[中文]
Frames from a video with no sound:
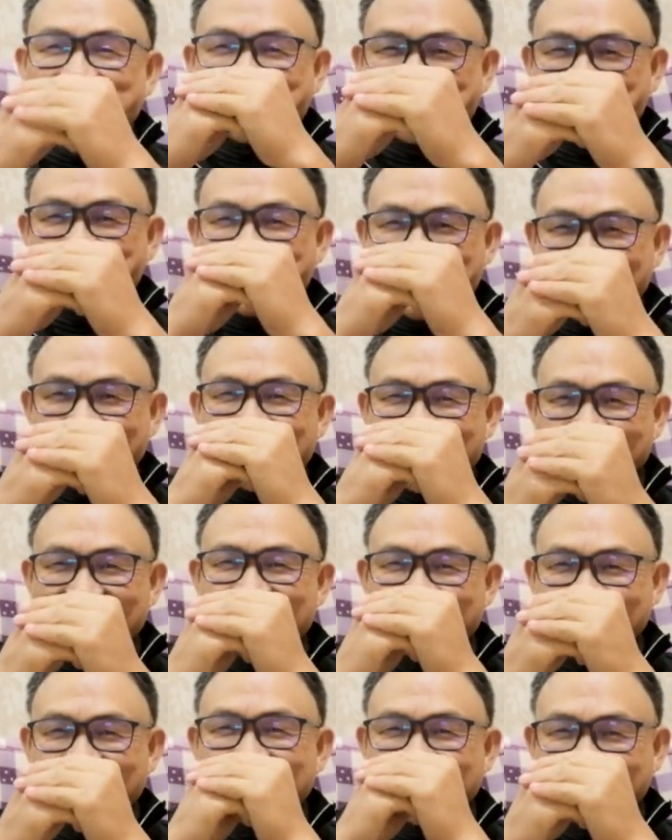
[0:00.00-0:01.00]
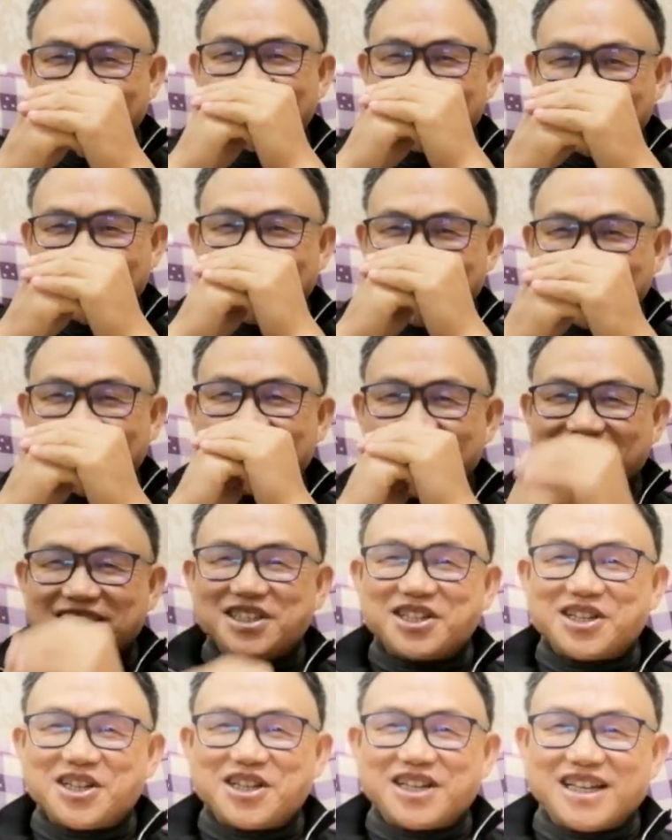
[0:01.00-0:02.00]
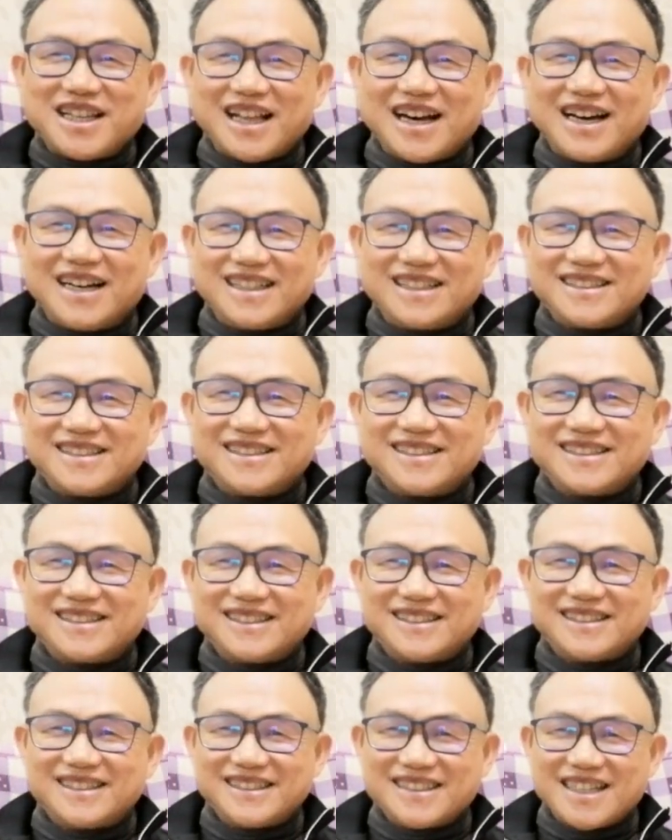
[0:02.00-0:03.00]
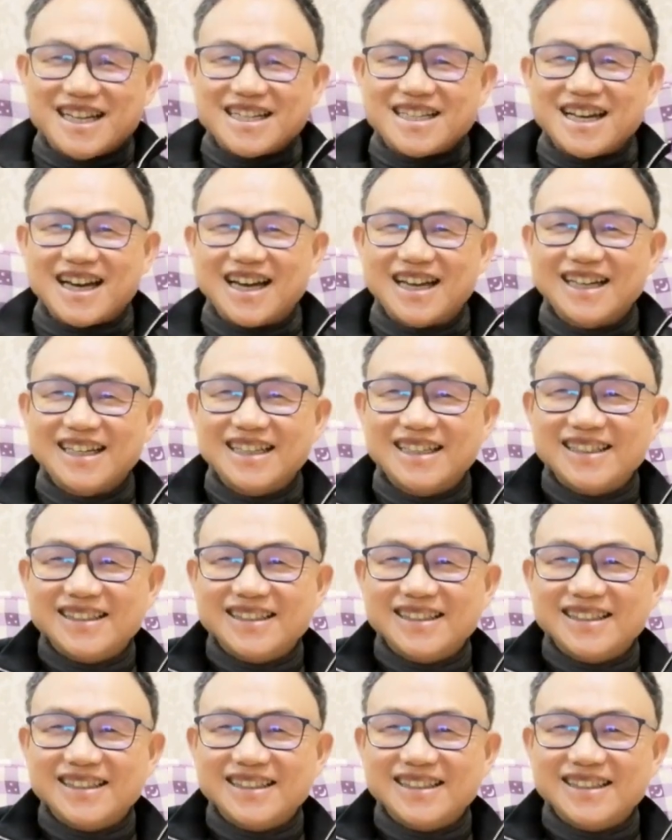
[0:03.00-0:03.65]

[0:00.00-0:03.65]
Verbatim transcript: 说个，谢谢了，再见。